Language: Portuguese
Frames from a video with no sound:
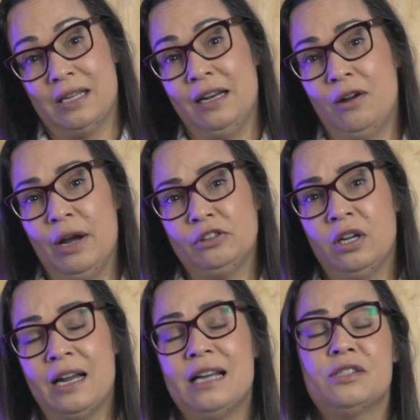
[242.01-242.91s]
Se ele não
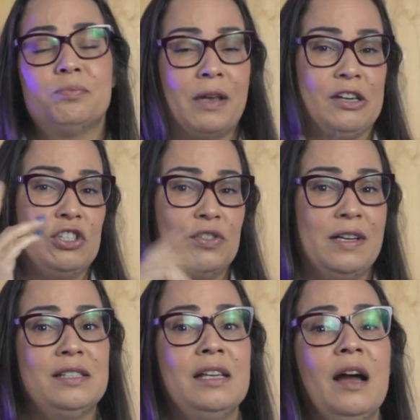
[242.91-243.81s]
retornasse, o que a gente
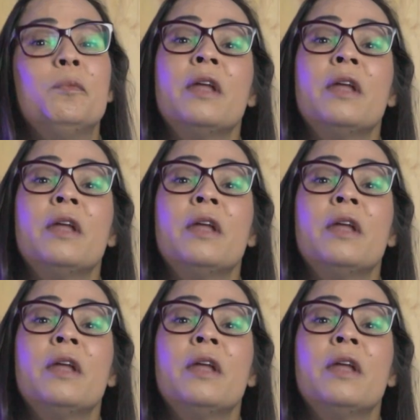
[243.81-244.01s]
fazia?